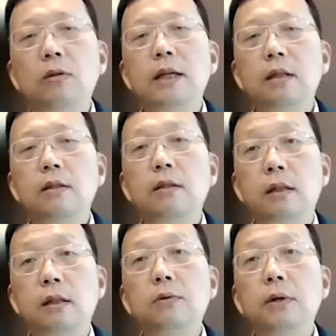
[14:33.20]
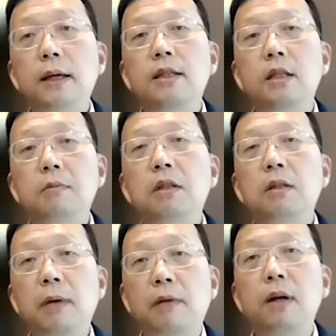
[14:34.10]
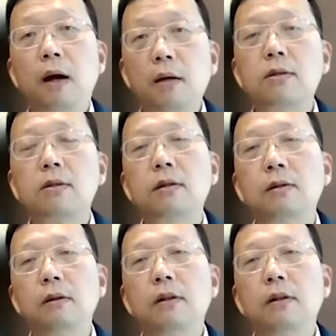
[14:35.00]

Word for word: 能够占到整个越南 G D P 的 百分之二十。